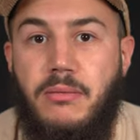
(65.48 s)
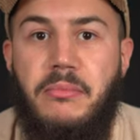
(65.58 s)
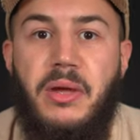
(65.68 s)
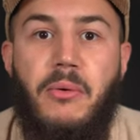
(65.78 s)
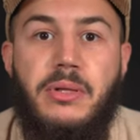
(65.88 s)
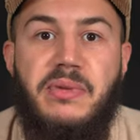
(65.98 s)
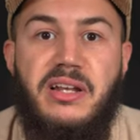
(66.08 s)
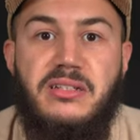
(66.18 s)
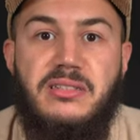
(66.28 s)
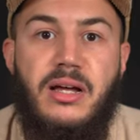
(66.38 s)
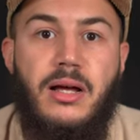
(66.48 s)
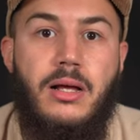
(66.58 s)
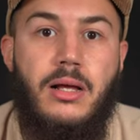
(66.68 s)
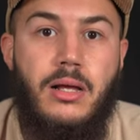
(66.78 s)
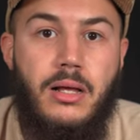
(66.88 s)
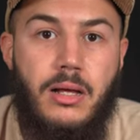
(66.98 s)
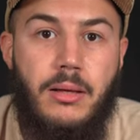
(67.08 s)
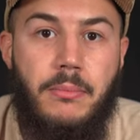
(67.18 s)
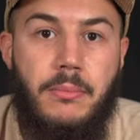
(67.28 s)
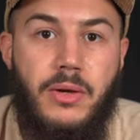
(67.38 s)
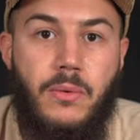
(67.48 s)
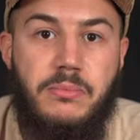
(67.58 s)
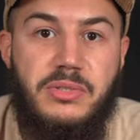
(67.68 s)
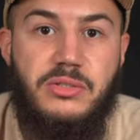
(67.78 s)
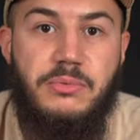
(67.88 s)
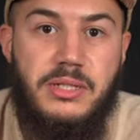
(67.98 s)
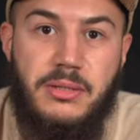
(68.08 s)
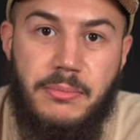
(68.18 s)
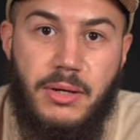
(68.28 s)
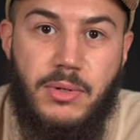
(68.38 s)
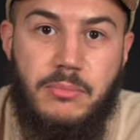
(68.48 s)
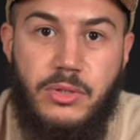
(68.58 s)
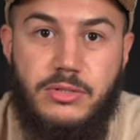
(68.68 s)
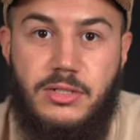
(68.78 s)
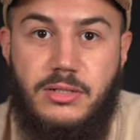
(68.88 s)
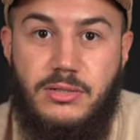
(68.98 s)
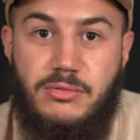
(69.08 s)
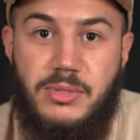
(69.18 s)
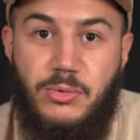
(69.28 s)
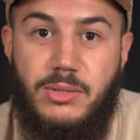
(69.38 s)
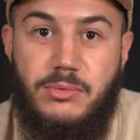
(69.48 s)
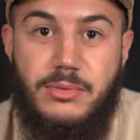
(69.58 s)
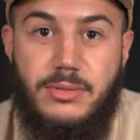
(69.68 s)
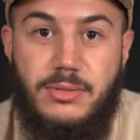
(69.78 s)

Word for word: Merwan Ben Lazar, Merwan Biscuit, Merwan Buzz, ce sont mes trois noms.